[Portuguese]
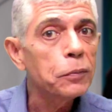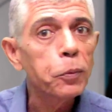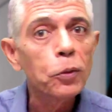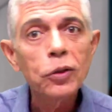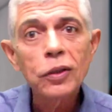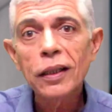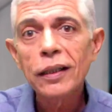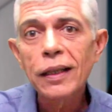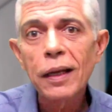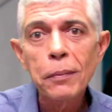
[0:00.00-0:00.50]

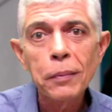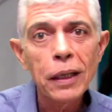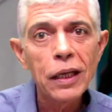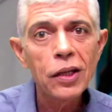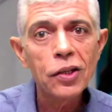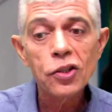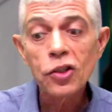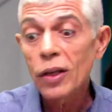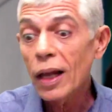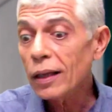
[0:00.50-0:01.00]

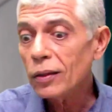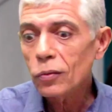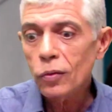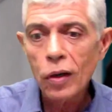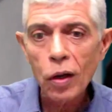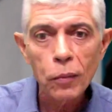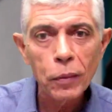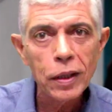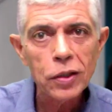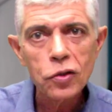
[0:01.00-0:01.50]
espontaneamente,
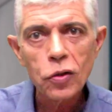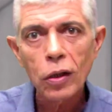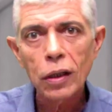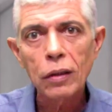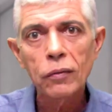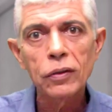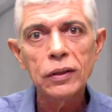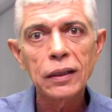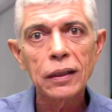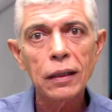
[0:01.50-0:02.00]
naturalmente a hora
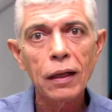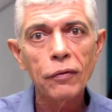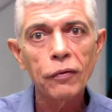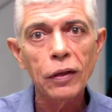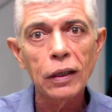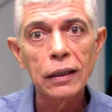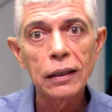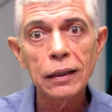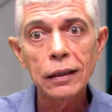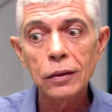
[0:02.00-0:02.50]
que você está
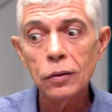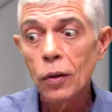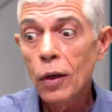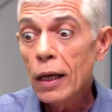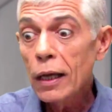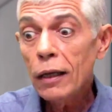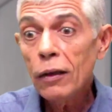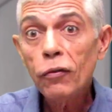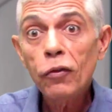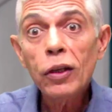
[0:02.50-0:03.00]
falando
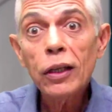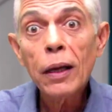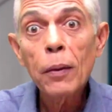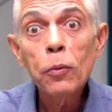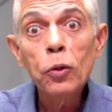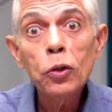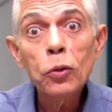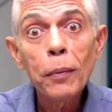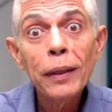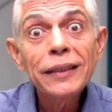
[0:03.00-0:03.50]
e fica
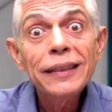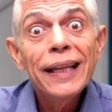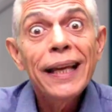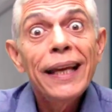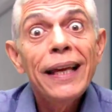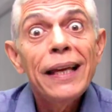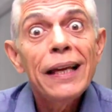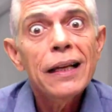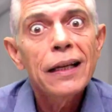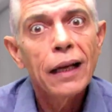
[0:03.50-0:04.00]
muito mais
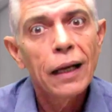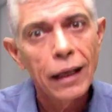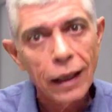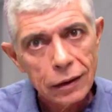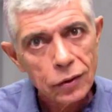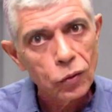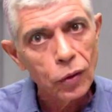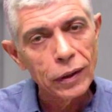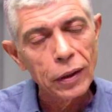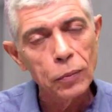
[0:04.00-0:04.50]
rica
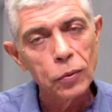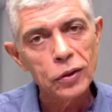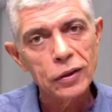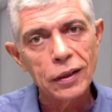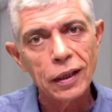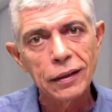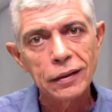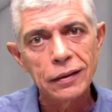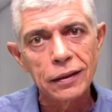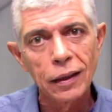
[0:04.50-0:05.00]
a sua
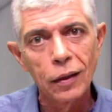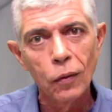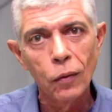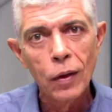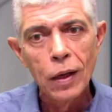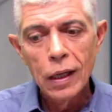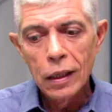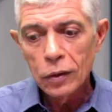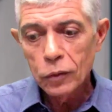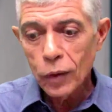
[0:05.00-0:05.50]
demonstração,
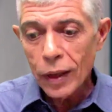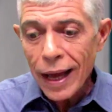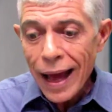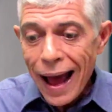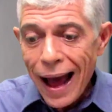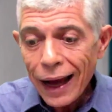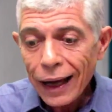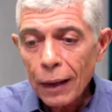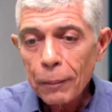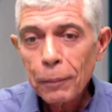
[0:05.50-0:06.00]
não é?
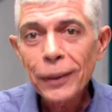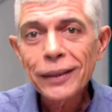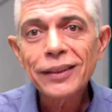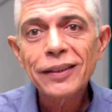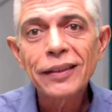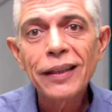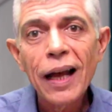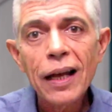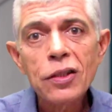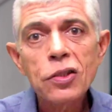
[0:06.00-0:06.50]
A
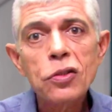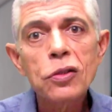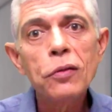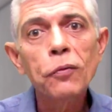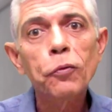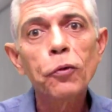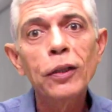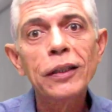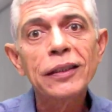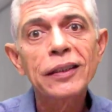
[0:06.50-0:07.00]
capacidade de
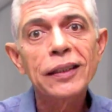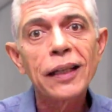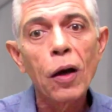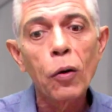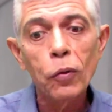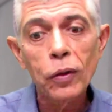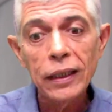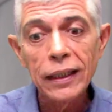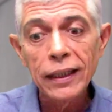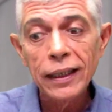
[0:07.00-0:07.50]
influenciar
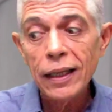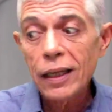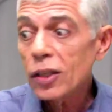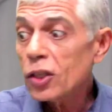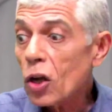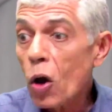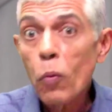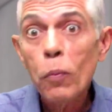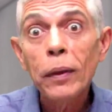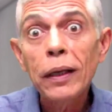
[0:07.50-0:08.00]
o
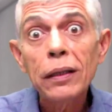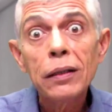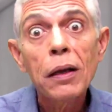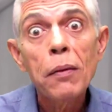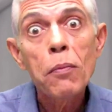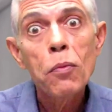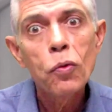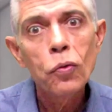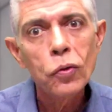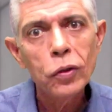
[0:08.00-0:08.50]
cliente
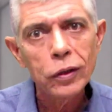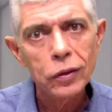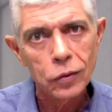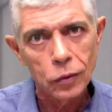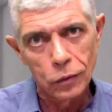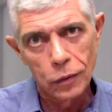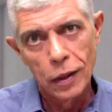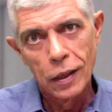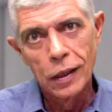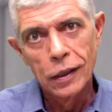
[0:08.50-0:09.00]
aumenta
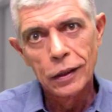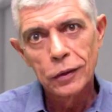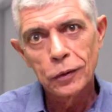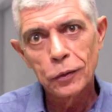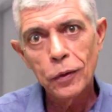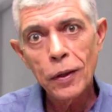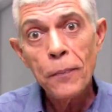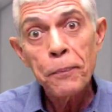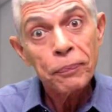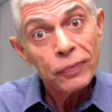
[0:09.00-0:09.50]
muito.
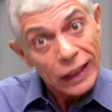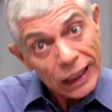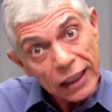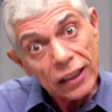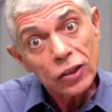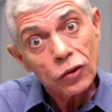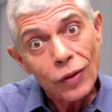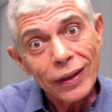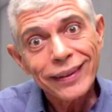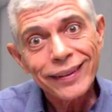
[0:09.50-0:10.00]
É?
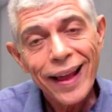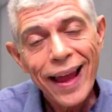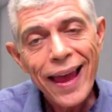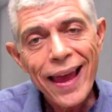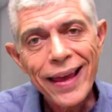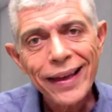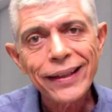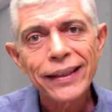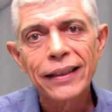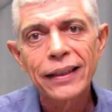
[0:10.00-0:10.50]
Isso é
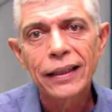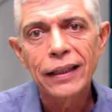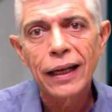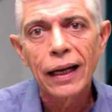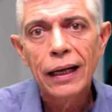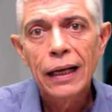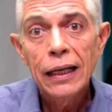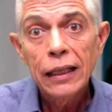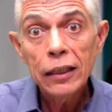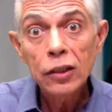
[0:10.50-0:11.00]

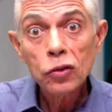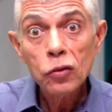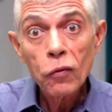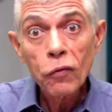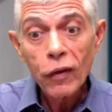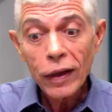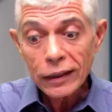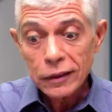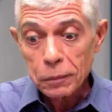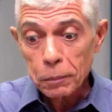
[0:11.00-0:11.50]
técnica, isso
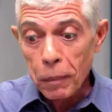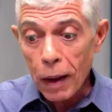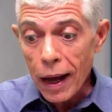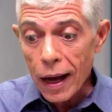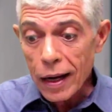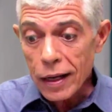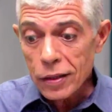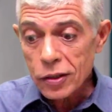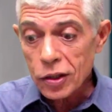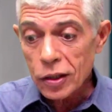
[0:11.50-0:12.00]
faz
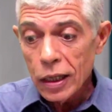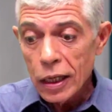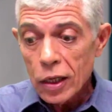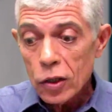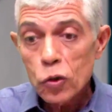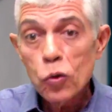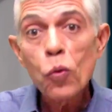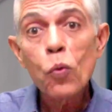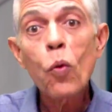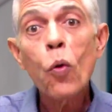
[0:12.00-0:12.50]
parte
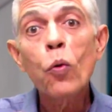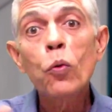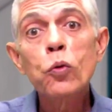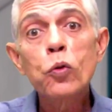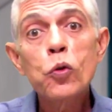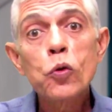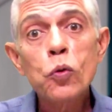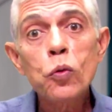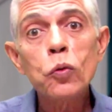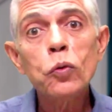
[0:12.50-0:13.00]
de um
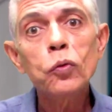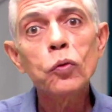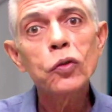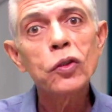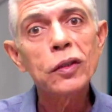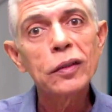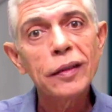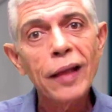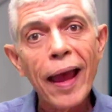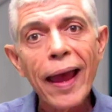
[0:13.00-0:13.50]
conjunto
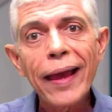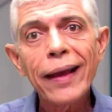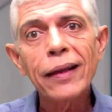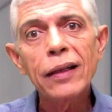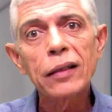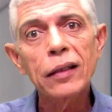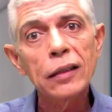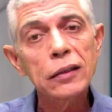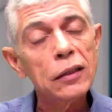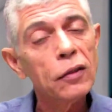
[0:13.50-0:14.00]
de
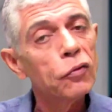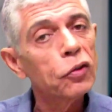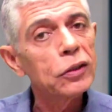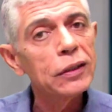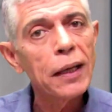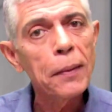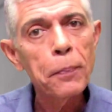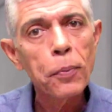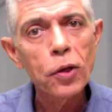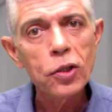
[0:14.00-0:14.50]
técnicas que
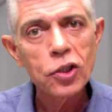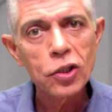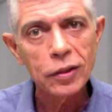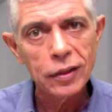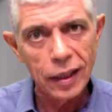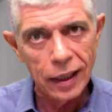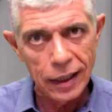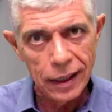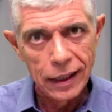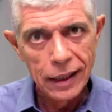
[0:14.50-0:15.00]
você pode
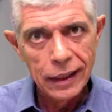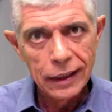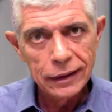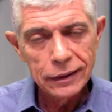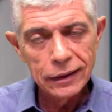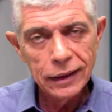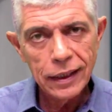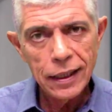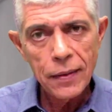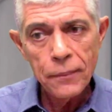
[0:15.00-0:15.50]
ter.
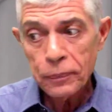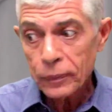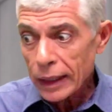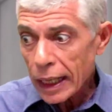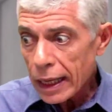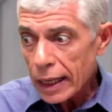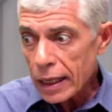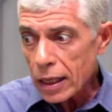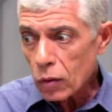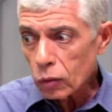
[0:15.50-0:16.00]
É?
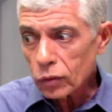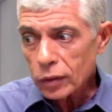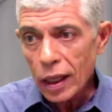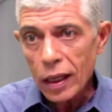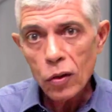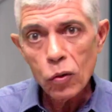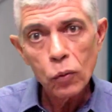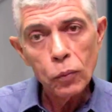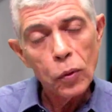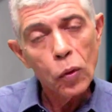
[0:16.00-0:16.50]
Eu
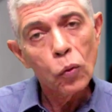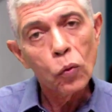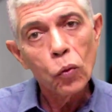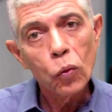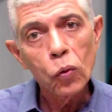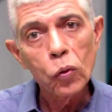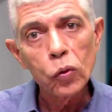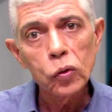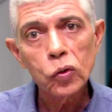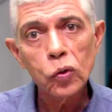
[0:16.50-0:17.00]
tenho o meu
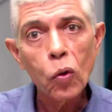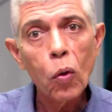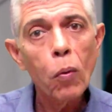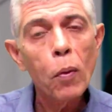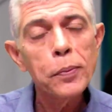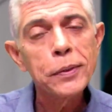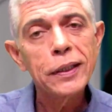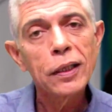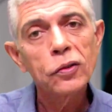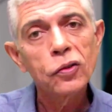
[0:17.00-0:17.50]
curso,
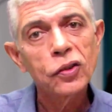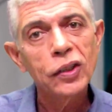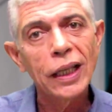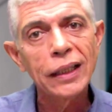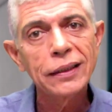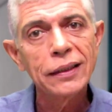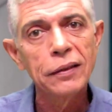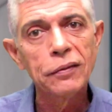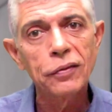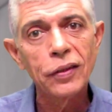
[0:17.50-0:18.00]
Como Obter
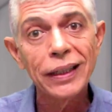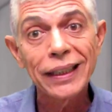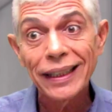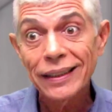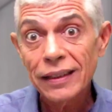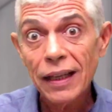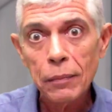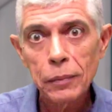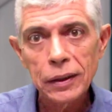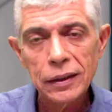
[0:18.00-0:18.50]
Sucesso em
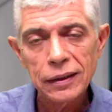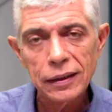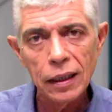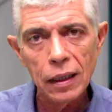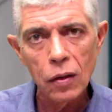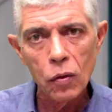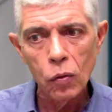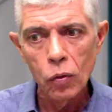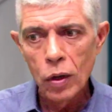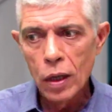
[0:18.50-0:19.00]
Vendas, a
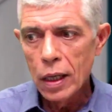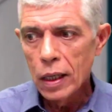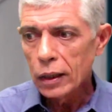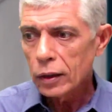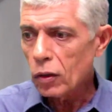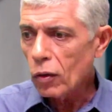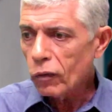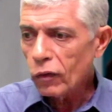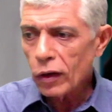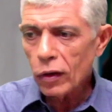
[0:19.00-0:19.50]
missão,
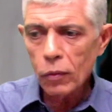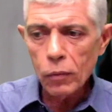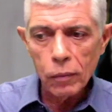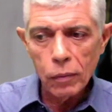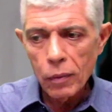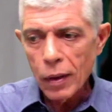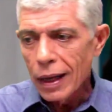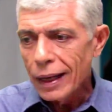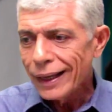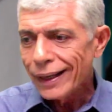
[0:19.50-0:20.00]
que eu
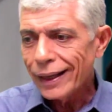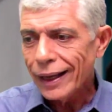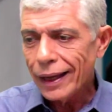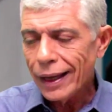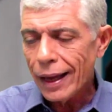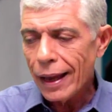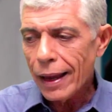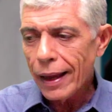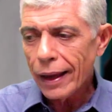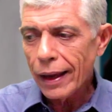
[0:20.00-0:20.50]
venho
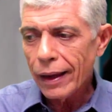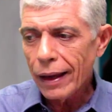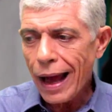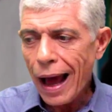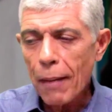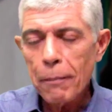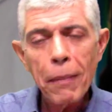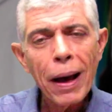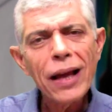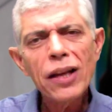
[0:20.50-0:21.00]
é,
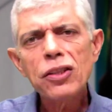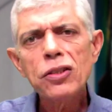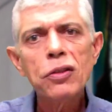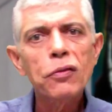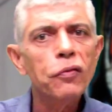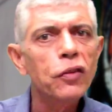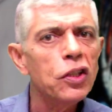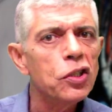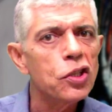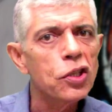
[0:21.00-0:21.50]
há mais
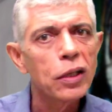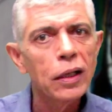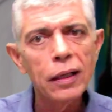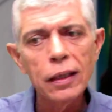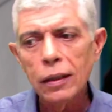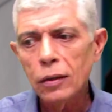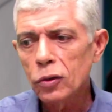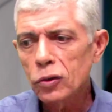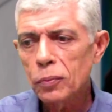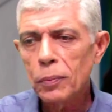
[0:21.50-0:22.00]
de 20
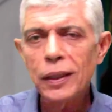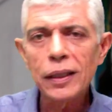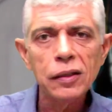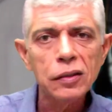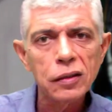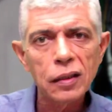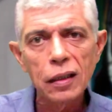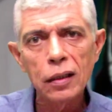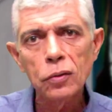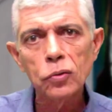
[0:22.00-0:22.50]
anos
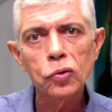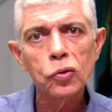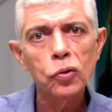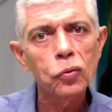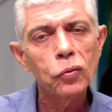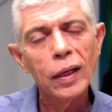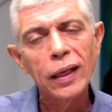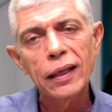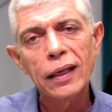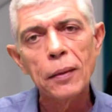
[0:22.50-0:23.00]
ministrando
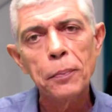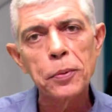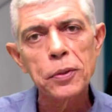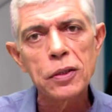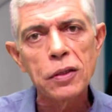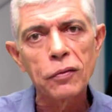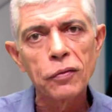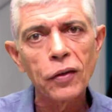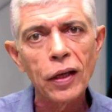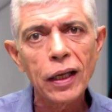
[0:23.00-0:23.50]
junto a equipes
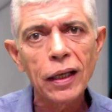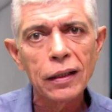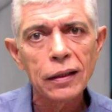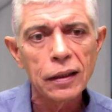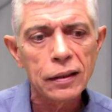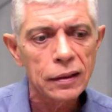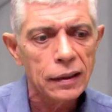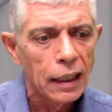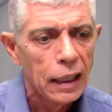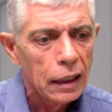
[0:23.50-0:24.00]
de
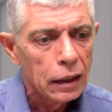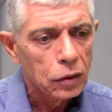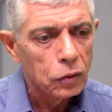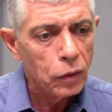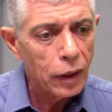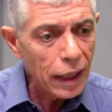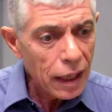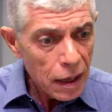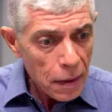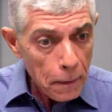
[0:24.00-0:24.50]
vendas,
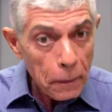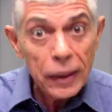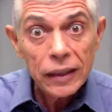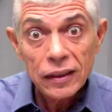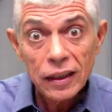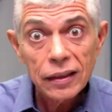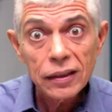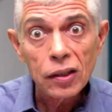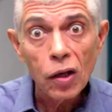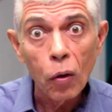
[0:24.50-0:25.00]
não é?
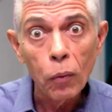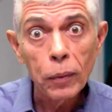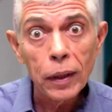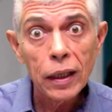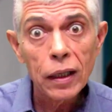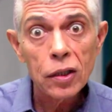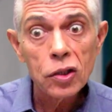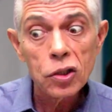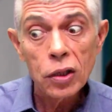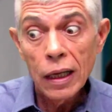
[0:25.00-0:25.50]

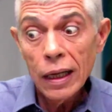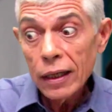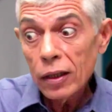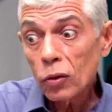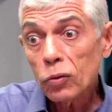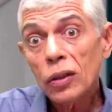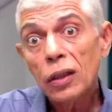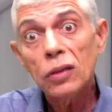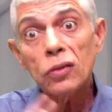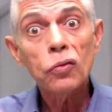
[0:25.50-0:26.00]
presencialmente,
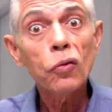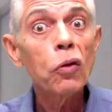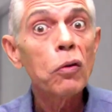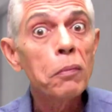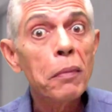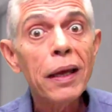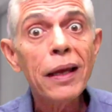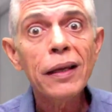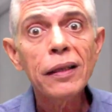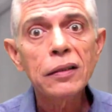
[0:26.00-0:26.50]
eu
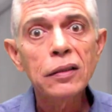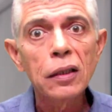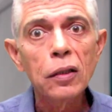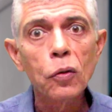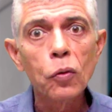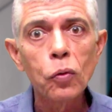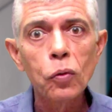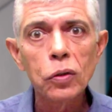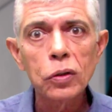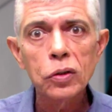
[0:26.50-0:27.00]
transformei esse
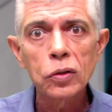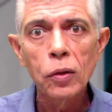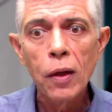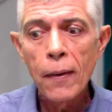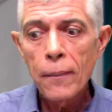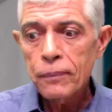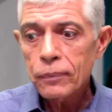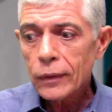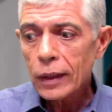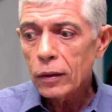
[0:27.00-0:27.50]
curso
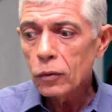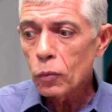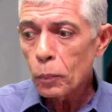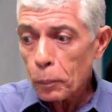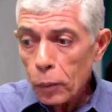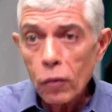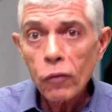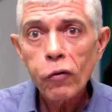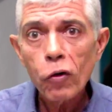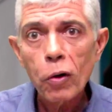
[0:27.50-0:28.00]

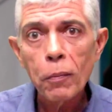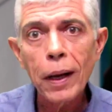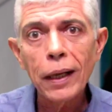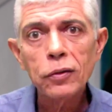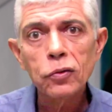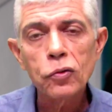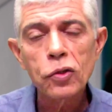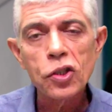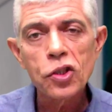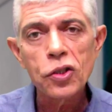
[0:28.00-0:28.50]
para o
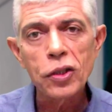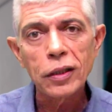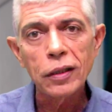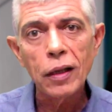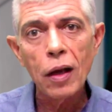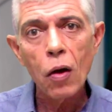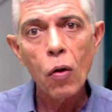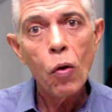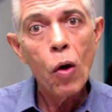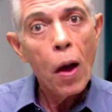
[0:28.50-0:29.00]
formato
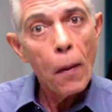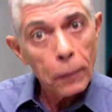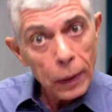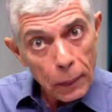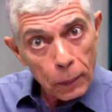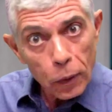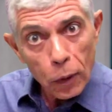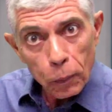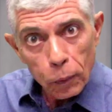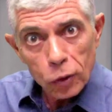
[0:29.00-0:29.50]
digital
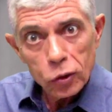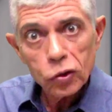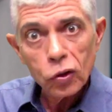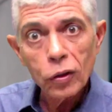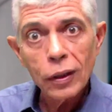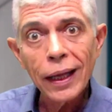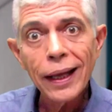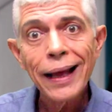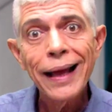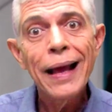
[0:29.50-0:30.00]
para
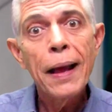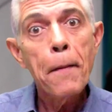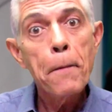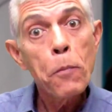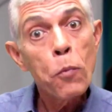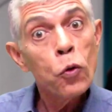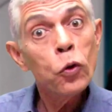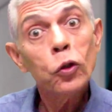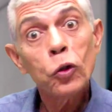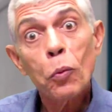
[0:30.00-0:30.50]
proporcionar
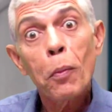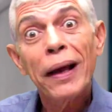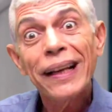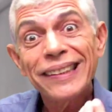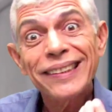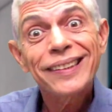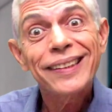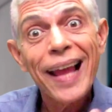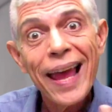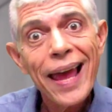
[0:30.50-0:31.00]
muito
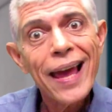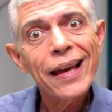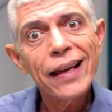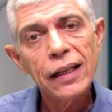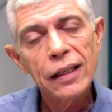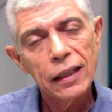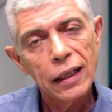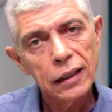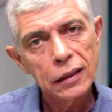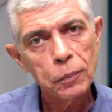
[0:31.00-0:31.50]
mais
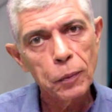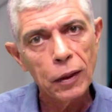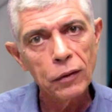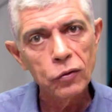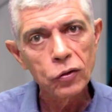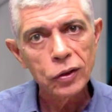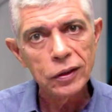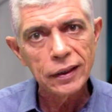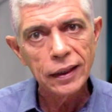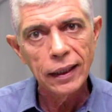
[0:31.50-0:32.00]
técnicas para
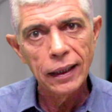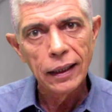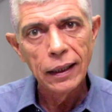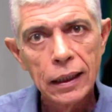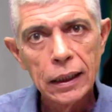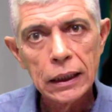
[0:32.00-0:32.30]
você,